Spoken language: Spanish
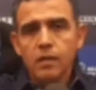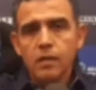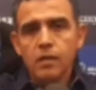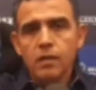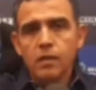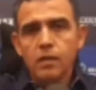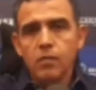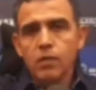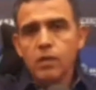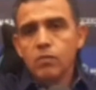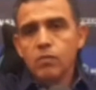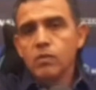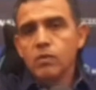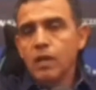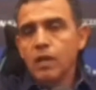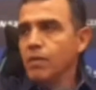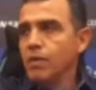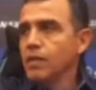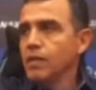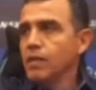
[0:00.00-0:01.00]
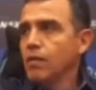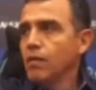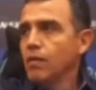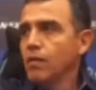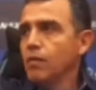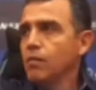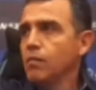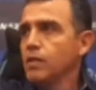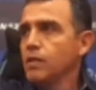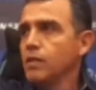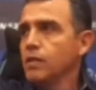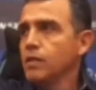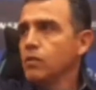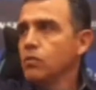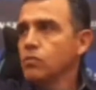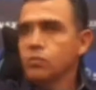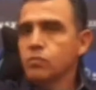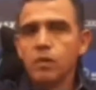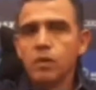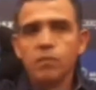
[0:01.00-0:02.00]
Y bueno, lamentablemente no
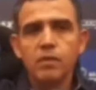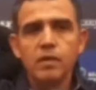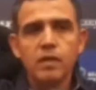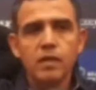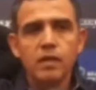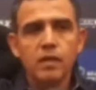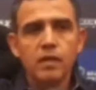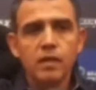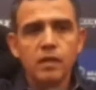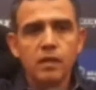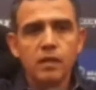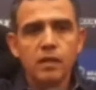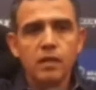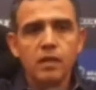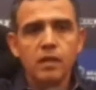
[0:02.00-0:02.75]
nos permite